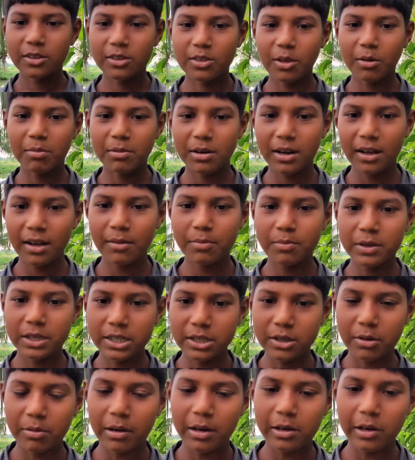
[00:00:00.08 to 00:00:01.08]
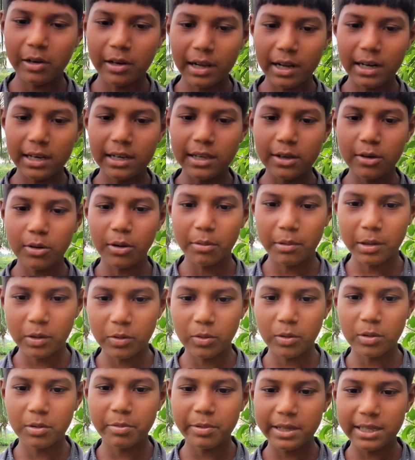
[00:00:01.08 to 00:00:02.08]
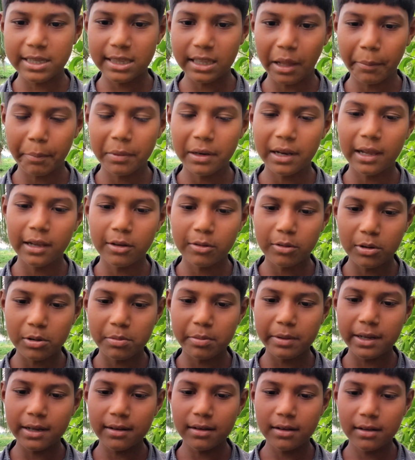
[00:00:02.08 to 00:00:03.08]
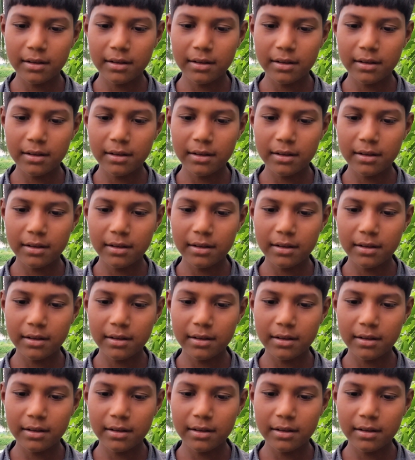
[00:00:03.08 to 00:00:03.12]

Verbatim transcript: তোমরা ভিডিও ভালো লাগলে কমেন্ট করবে সাপ্লাই করবে